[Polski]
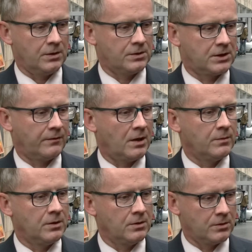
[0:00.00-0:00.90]

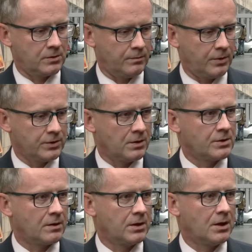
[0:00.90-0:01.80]
stawiamy, będziemy
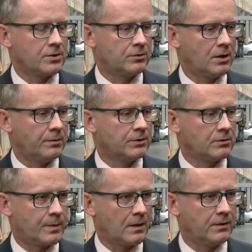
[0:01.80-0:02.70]
zabiegać o to, aby tę
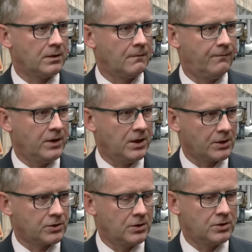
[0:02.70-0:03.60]
sprawę
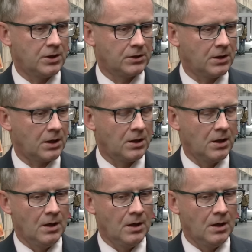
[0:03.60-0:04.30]
wyjaśnić jednak,